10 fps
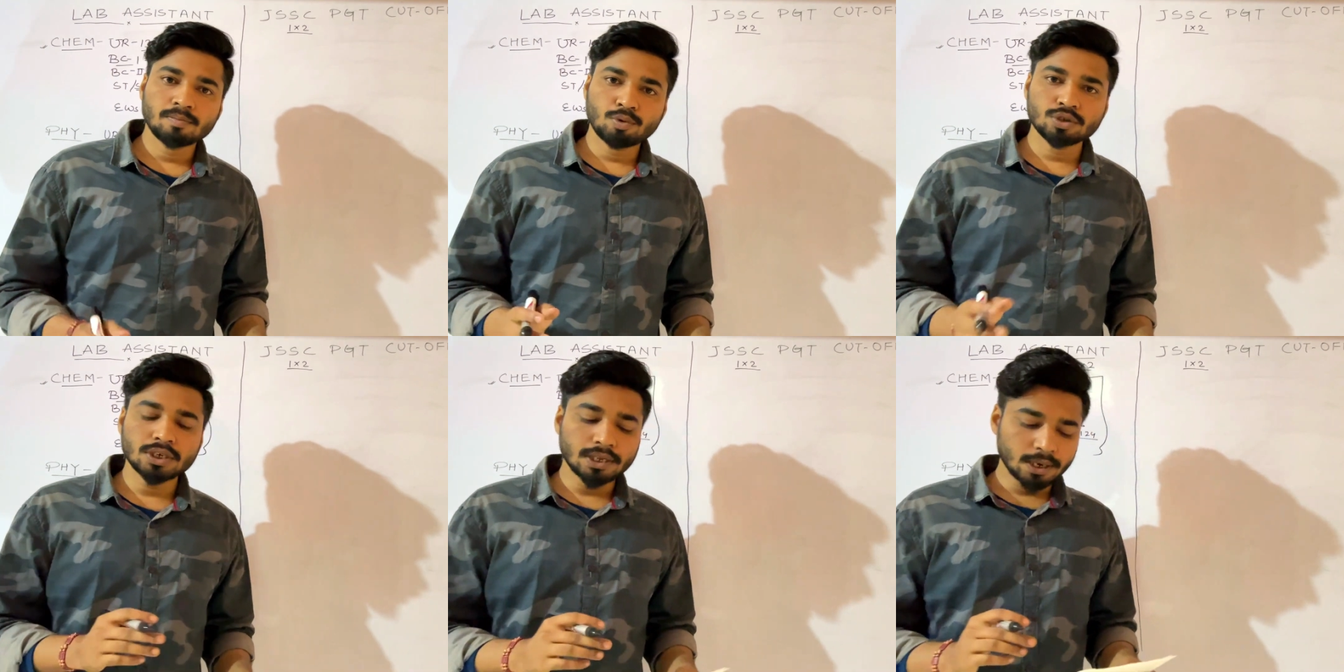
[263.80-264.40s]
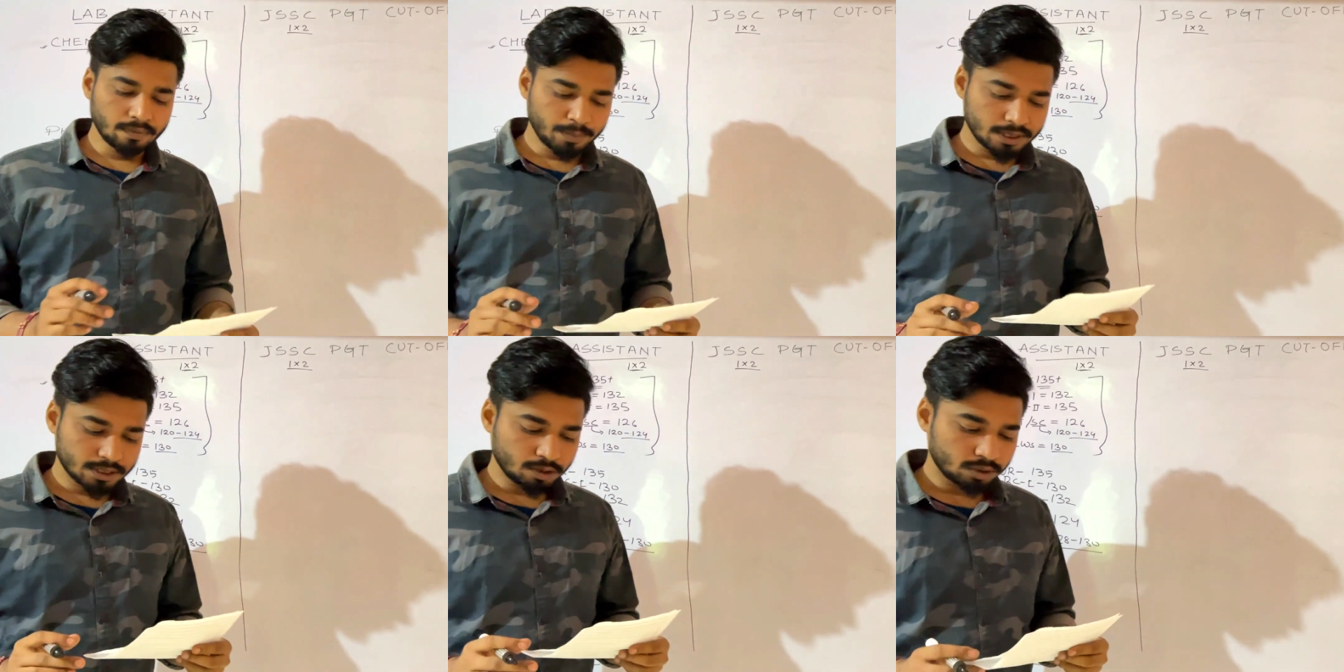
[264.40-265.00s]
बहुत ज़्यादा
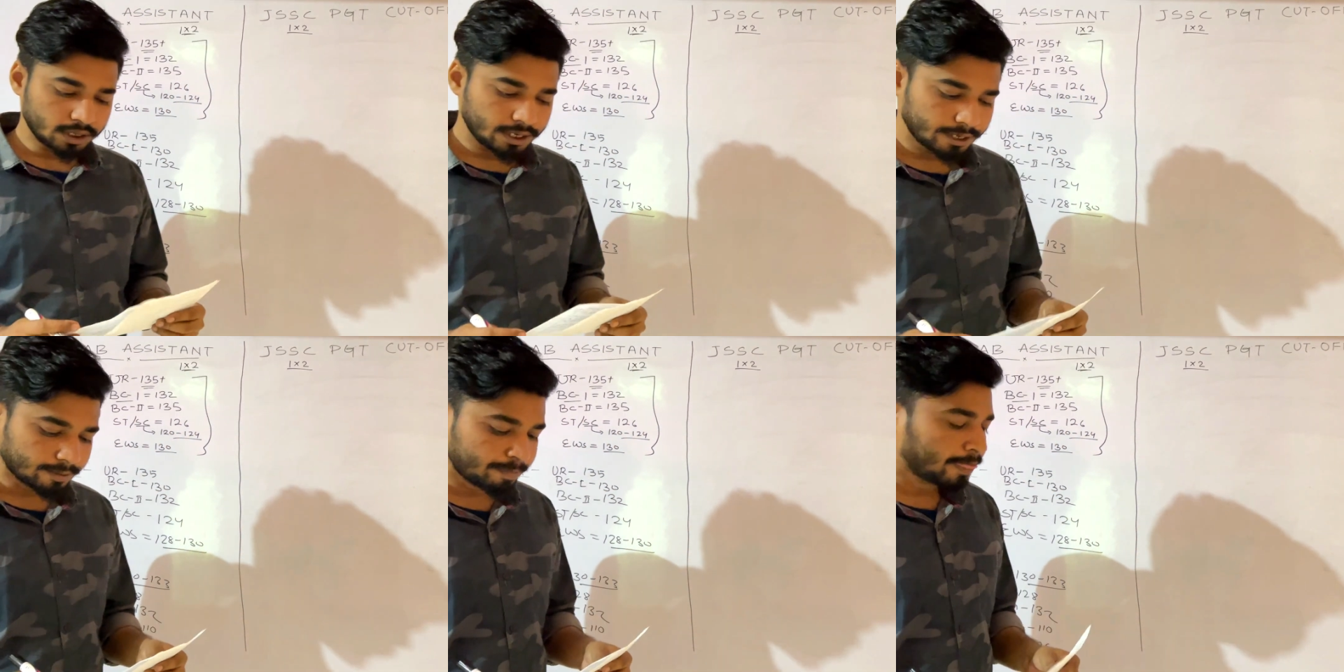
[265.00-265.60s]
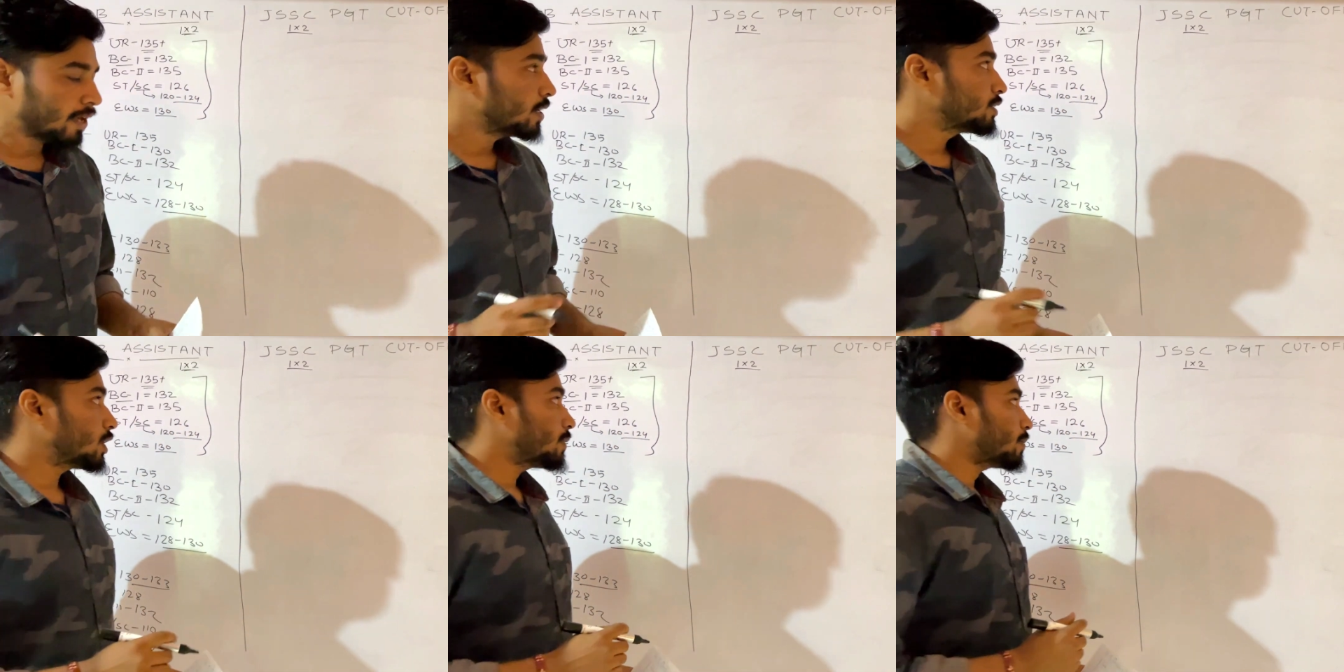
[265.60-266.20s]
कंपटीशन होता है ठीक है
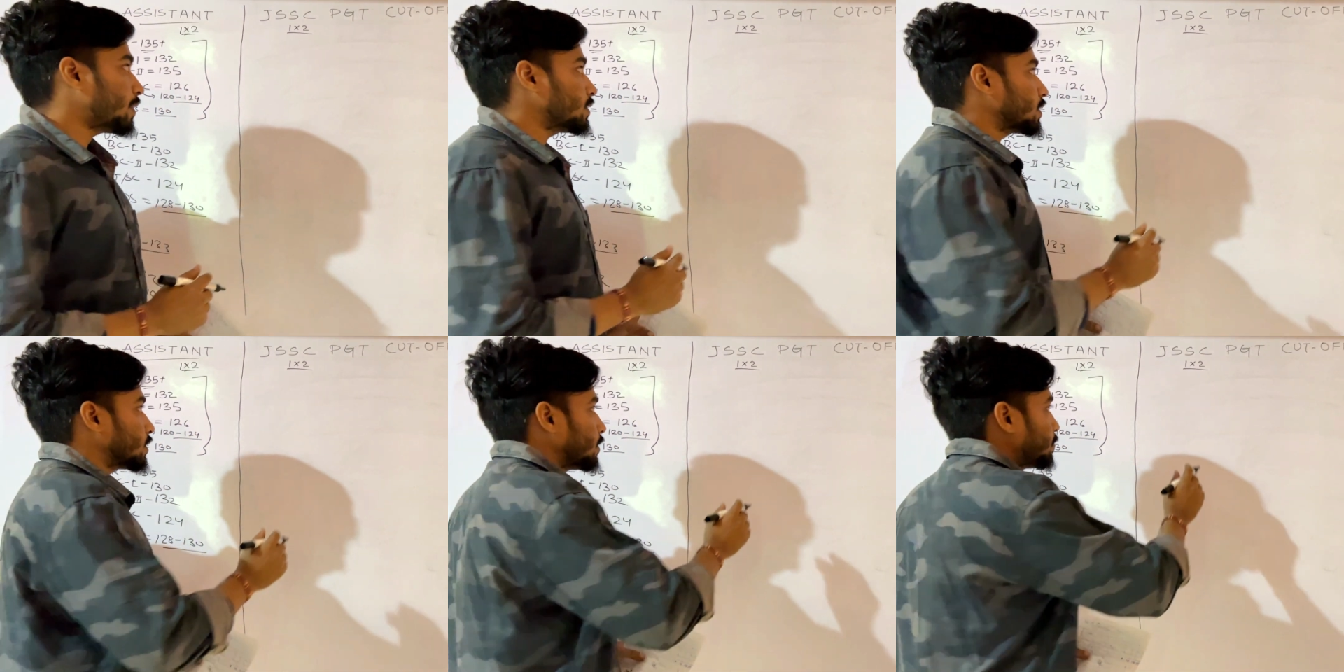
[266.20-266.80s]
चलिए अभी बात करते हैं